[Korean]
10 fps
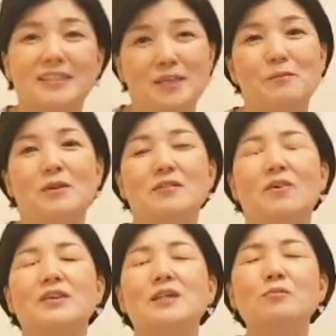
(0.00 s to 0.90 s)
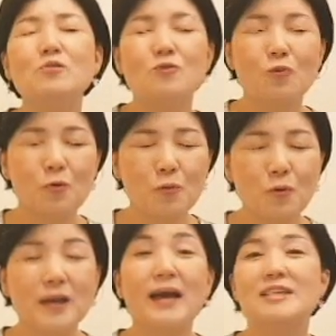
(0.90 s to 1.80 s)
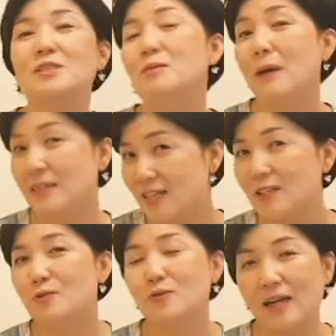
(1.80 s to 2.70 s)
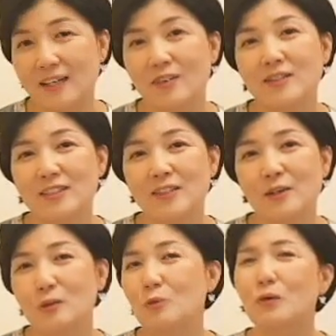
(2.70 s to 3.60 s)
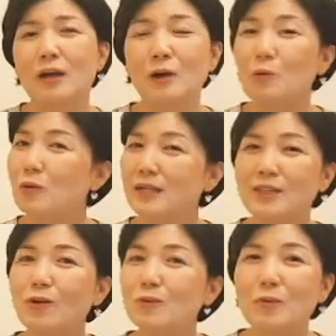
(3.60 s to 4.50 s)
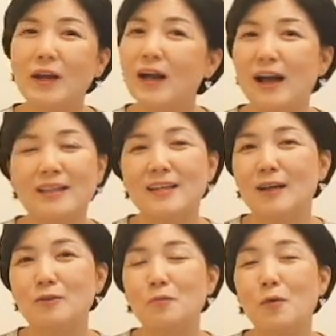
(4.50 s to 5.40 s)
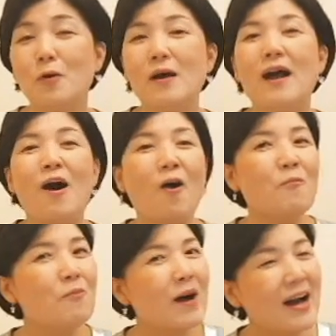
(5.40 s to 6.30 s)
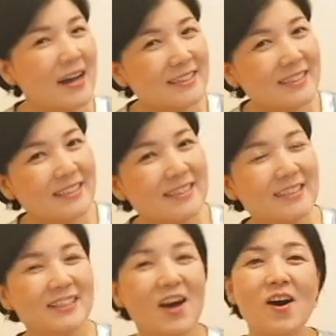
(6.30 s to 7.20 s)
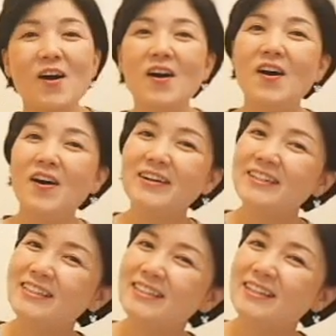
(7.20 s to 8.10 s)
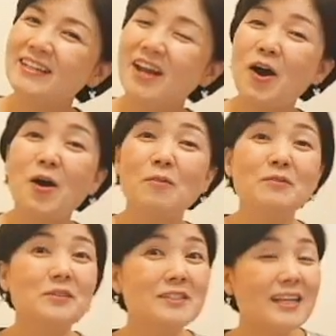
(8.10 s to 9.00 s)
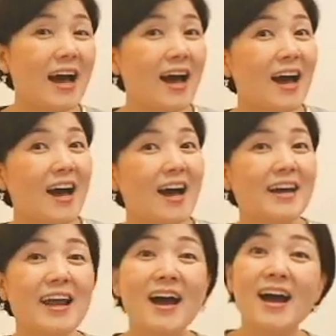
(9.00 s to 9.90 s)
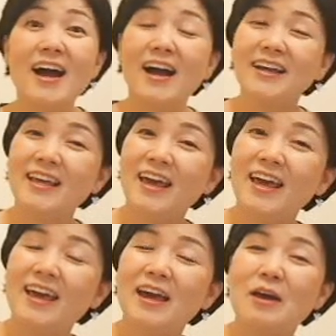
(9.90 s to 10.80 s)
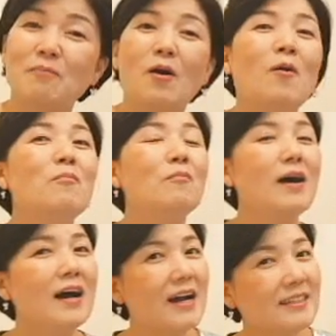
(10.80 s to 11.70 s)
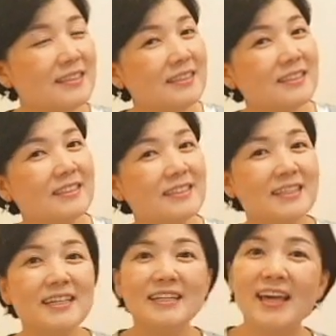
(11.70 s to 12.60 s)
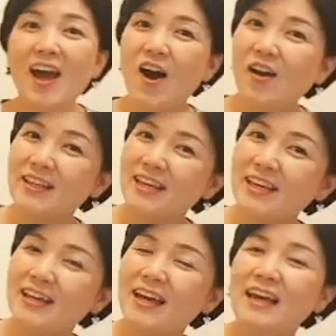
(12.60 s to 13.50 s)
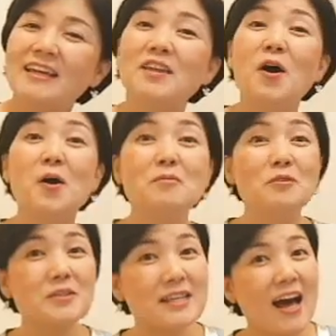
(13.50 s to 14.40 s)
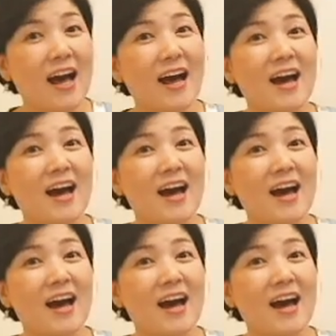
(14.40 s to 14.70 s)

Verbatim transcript: 느끼면서 기분 좋게 아침을 맞이할 수가 있거든요. 또 꼭 이런 노래가 아니라도 뭐 엄마는 너를 너무 사랑해 뭐 엄마는 승연이 너무 사랑해